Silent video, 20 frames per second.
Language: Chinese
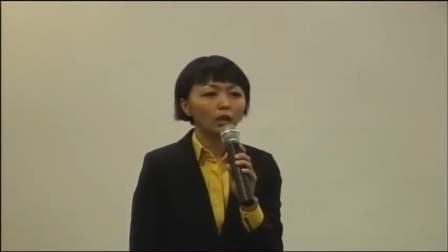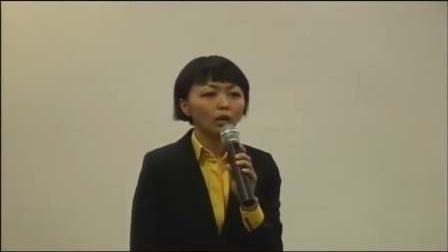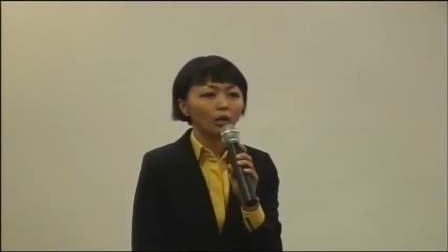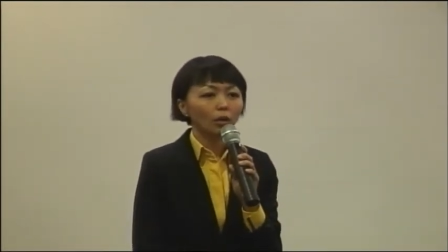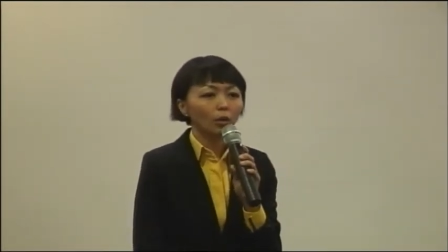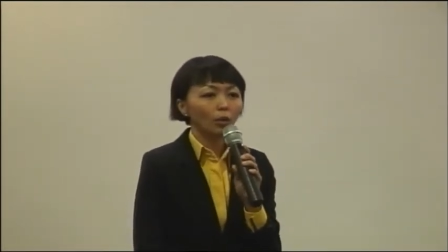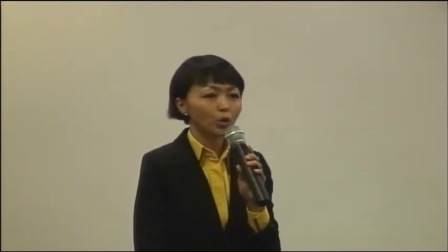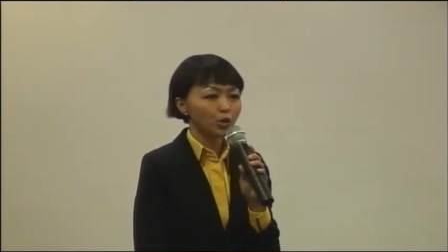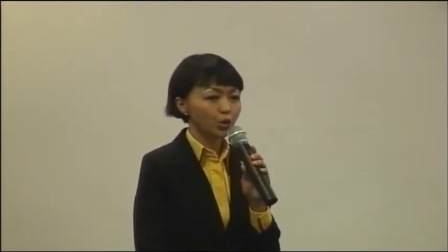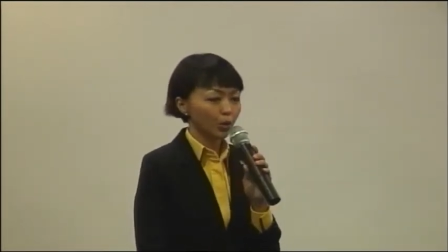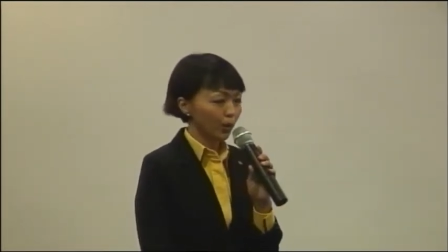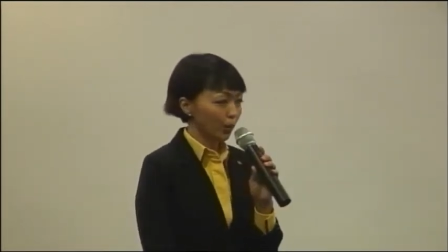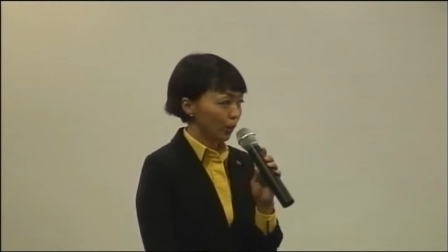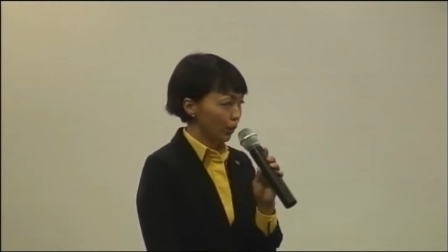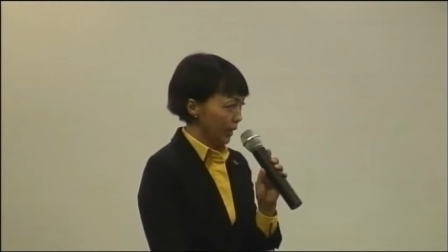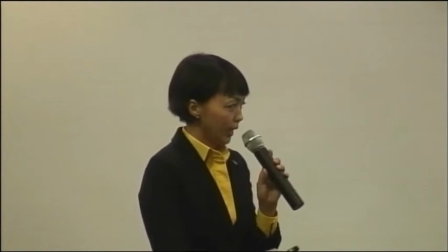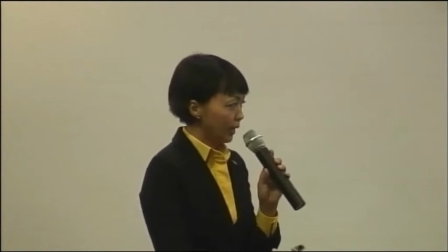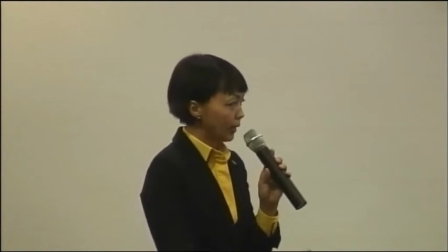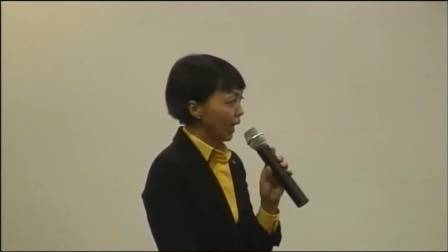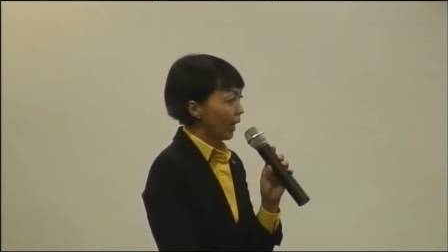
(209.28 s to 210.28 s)
我就
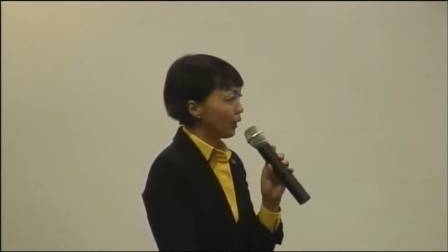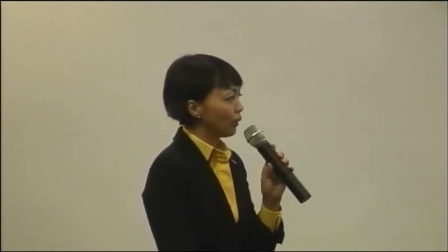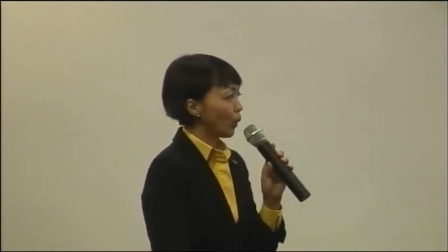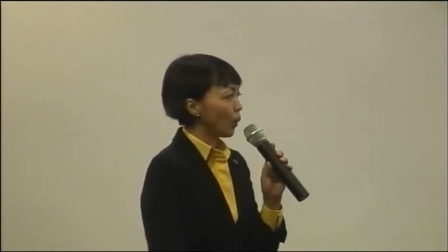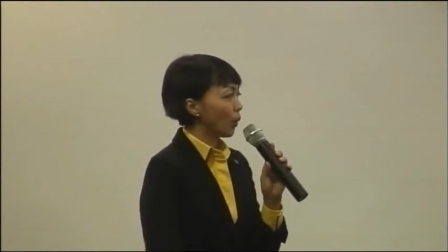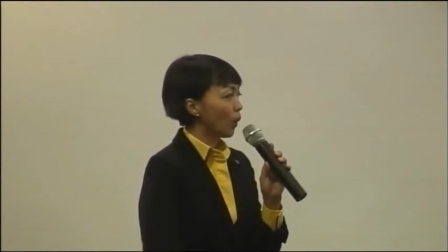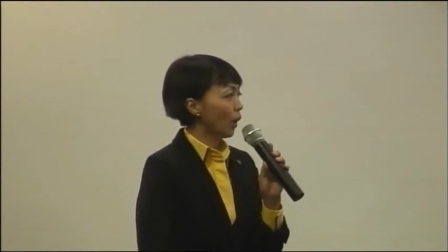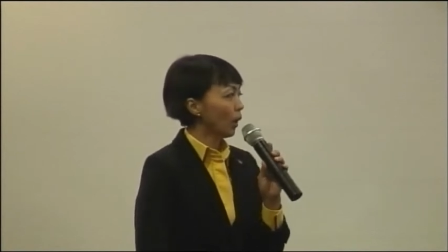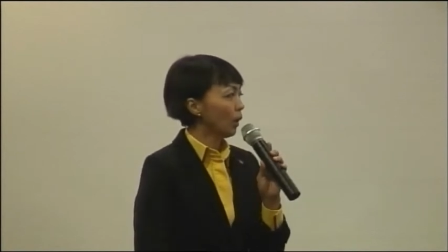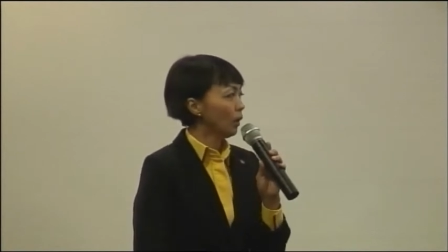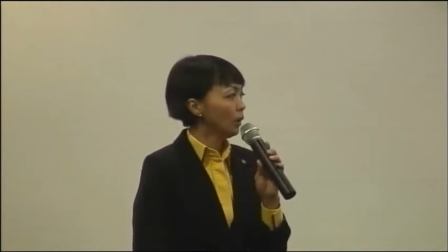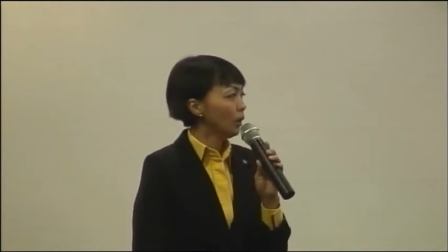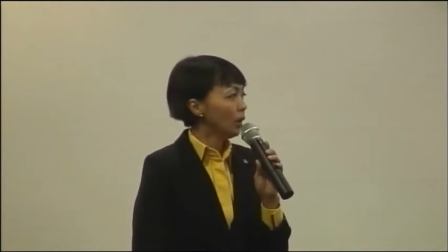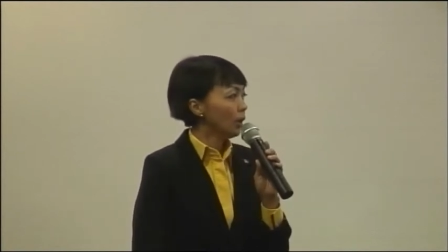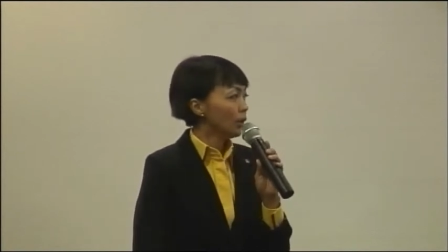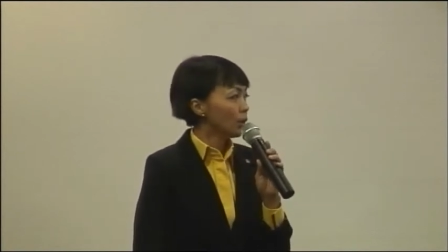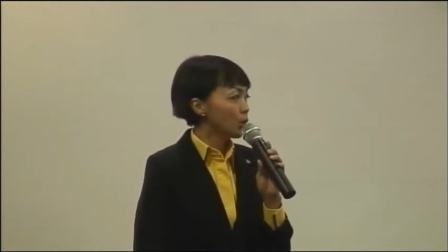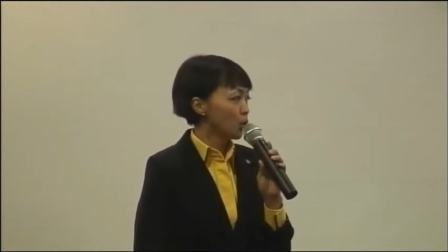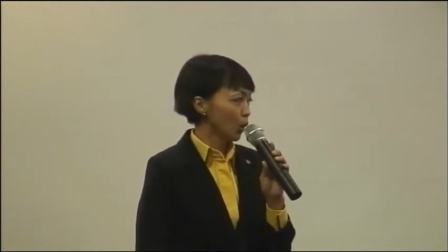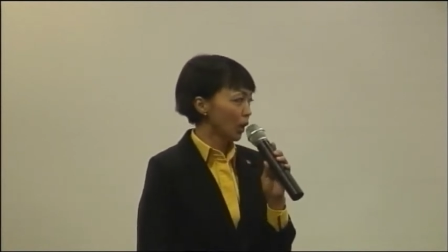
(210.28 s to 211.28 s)
简单懂哦。
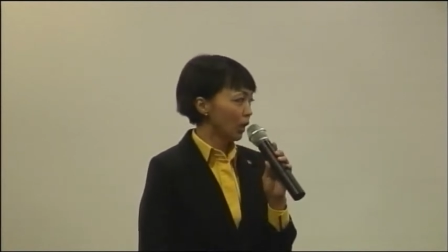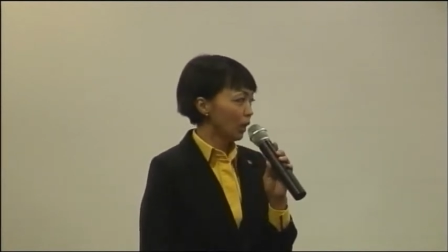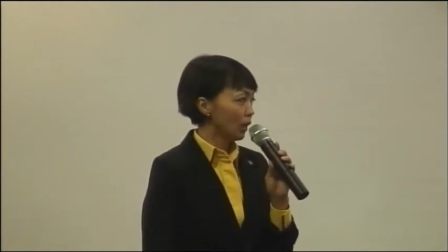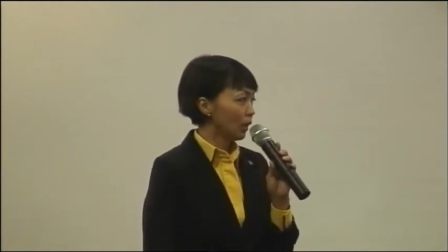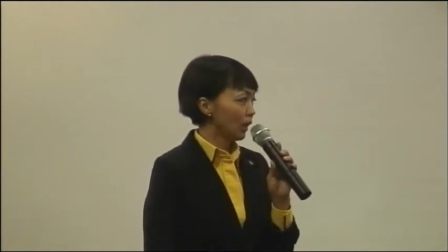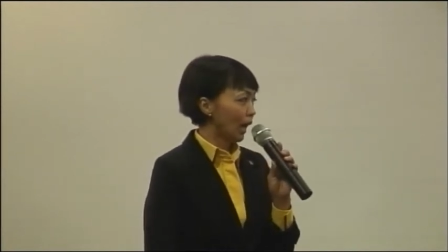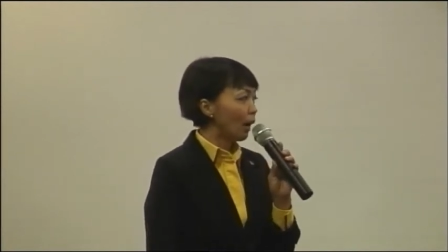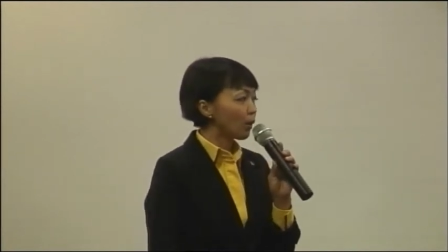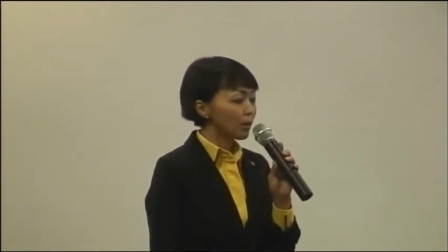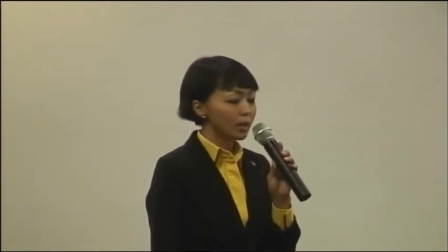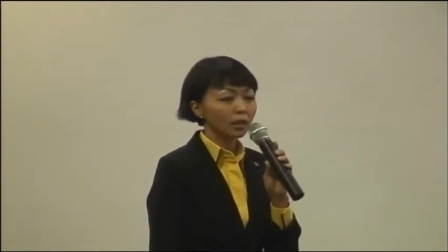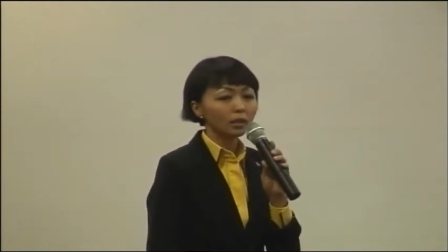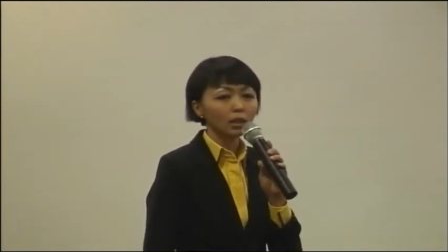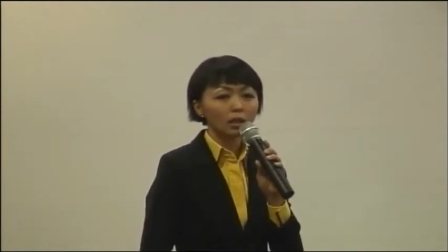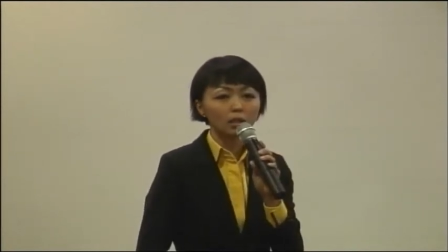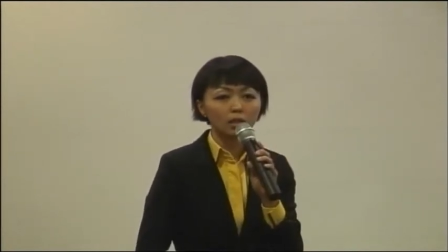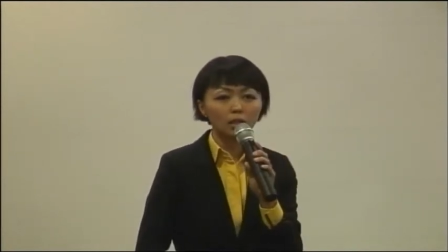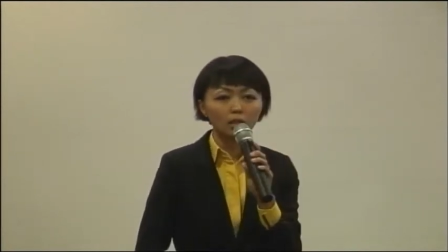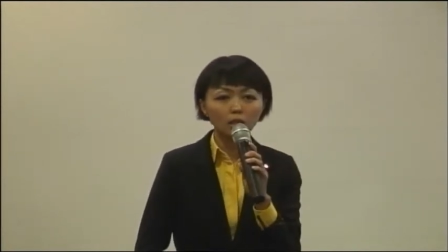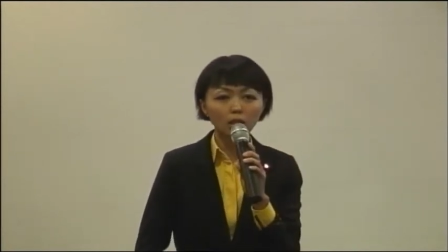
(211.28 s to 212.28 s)
最高兴的
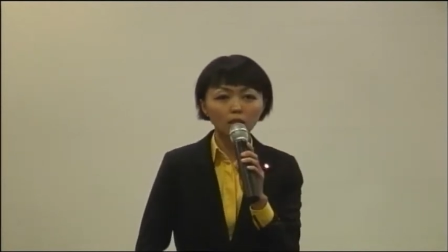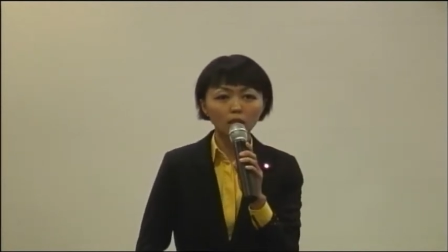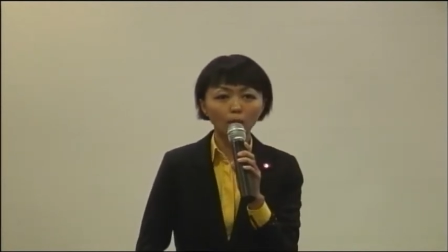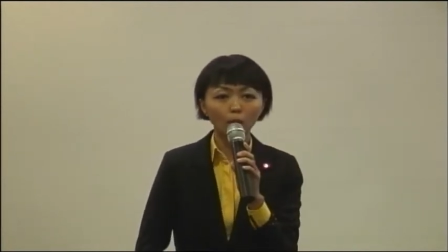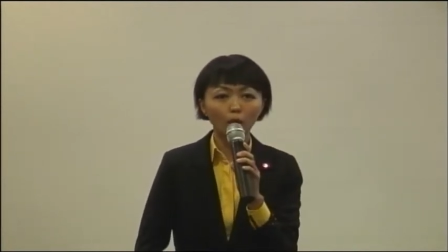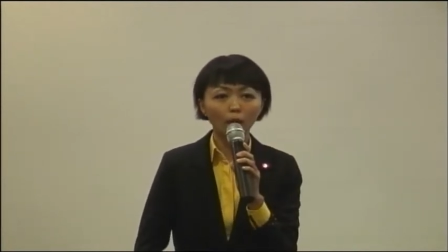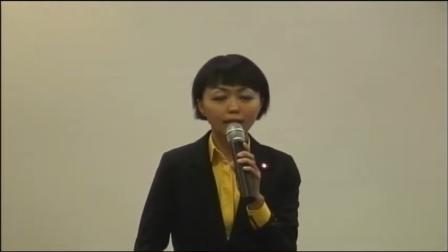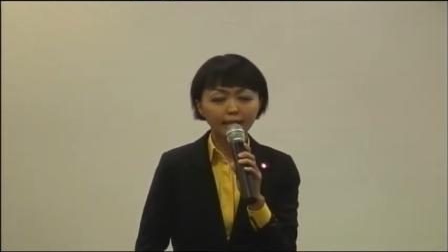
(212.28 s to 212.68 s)
事是什么？